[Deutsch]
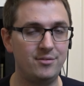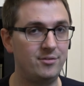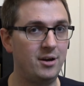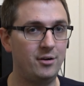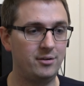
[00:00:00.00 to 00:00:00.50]
Also
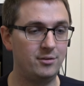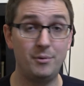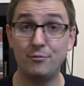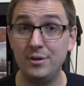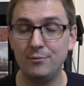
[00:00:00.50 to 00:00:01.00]
da auch
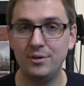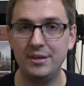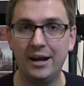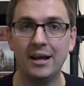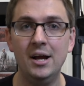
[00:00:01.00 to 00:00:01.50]
nochmal vielen, vielen
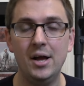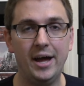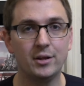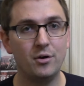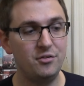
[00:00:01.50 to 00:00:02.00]
Dank
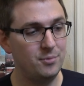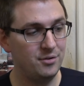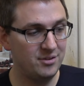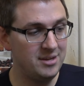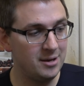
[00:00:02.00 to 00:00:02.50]
an
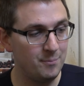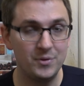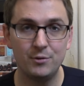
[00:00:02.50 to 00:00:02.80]
Cosmos hier.